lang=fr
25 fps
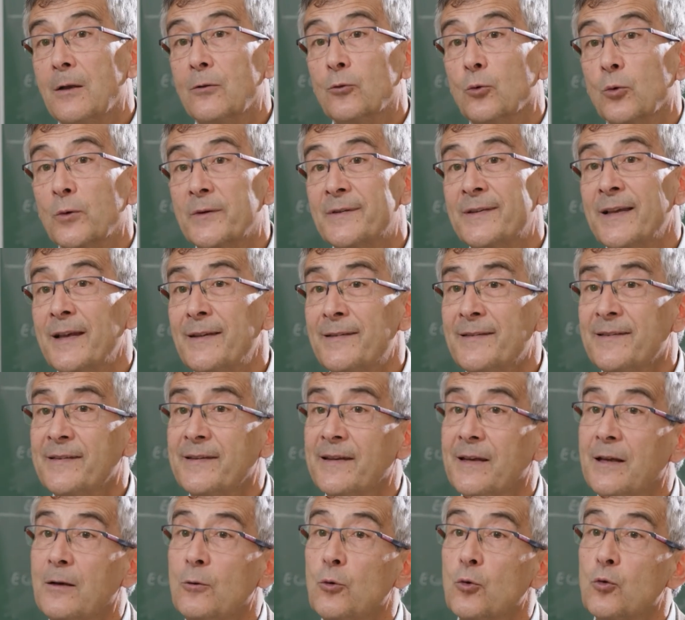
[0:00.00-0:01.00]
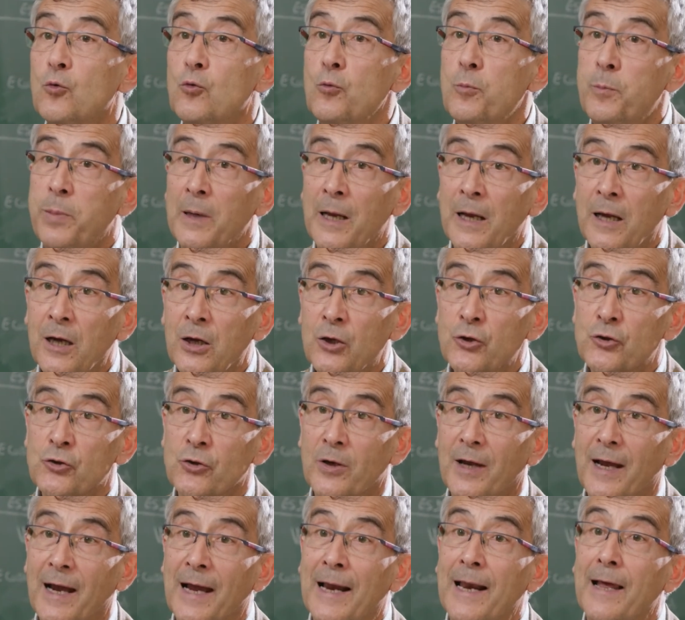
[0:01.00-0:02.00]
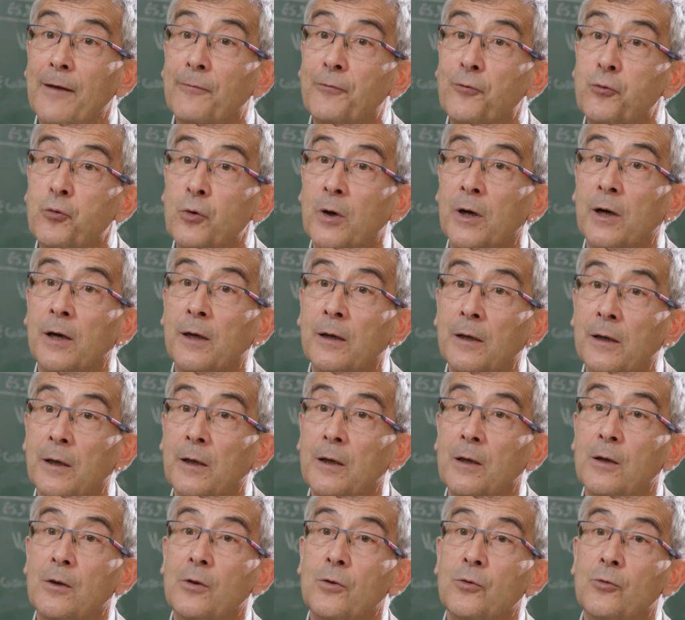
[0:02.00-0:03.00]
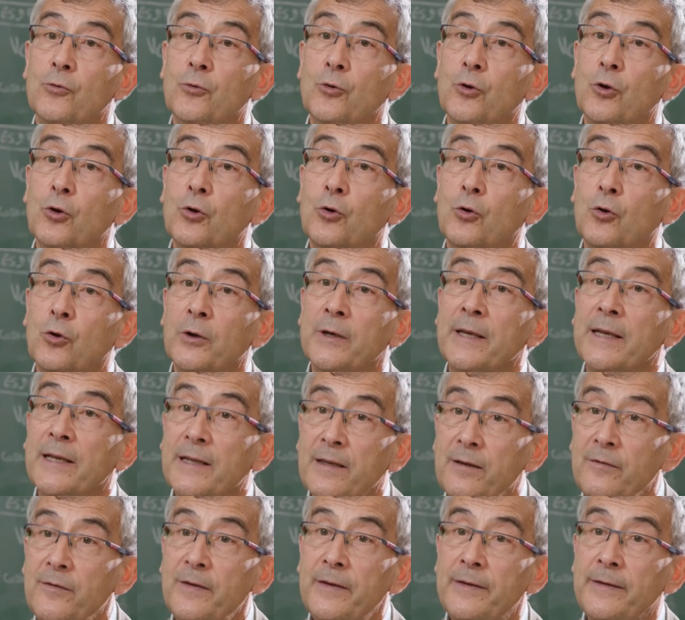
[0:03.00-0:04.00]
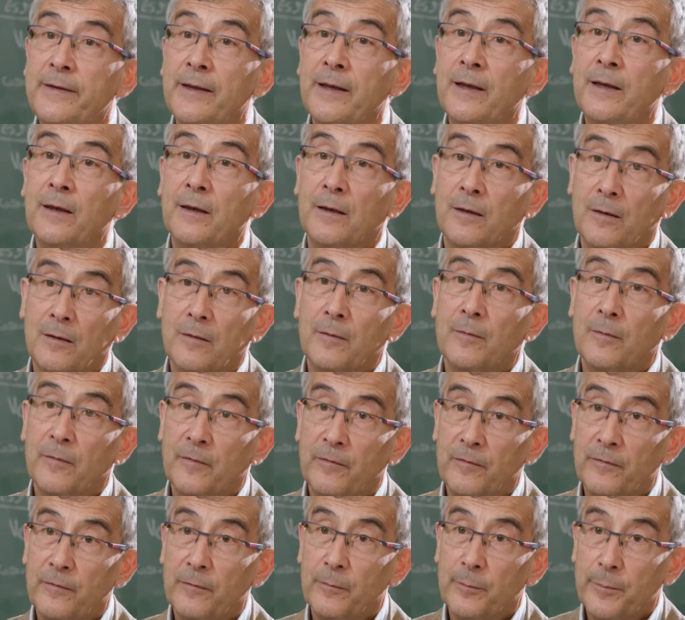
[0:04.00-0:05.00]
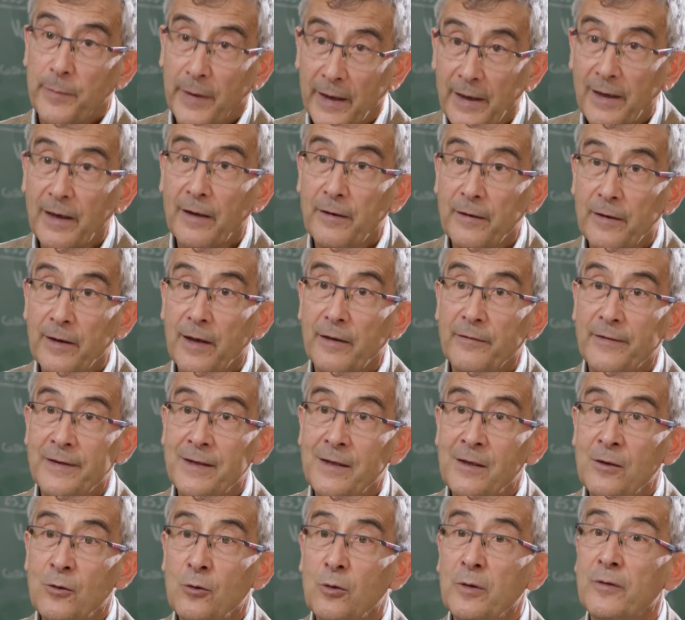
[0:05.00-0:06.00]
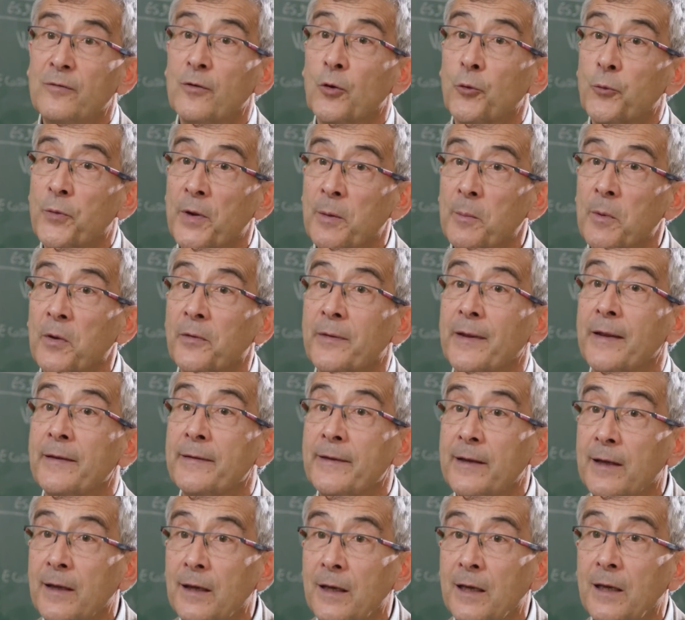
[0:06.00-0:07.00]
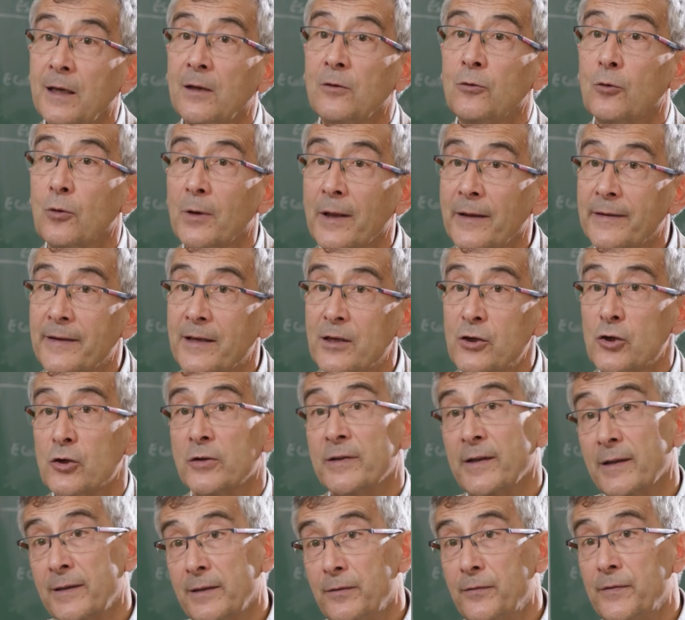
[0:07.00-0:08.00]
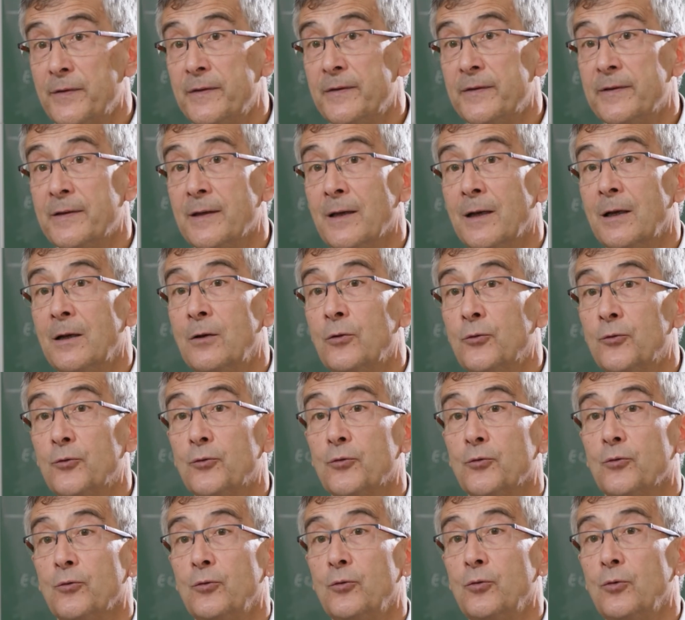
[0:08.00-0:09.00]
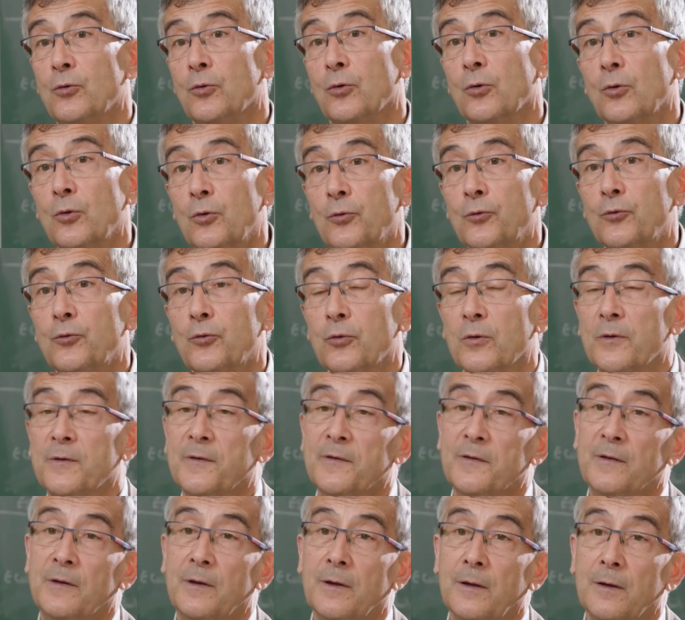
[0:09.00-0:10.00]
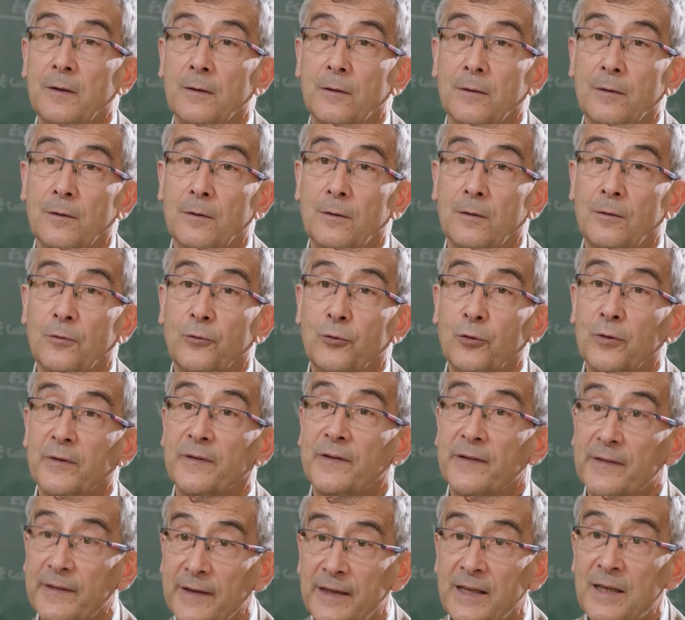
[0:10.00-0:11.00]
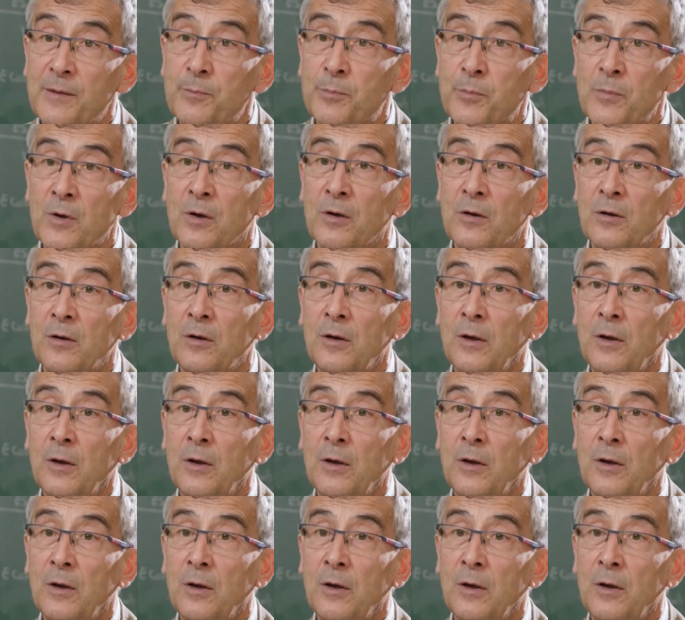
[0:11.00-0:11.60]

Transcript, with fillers: Donc ça, c'est le couplage à la fois de connectivité par la, vidéo, éventuellement d'intégrer de l'intelligence artificielle sur, euh, sur, ces, euh, sur ces équipements,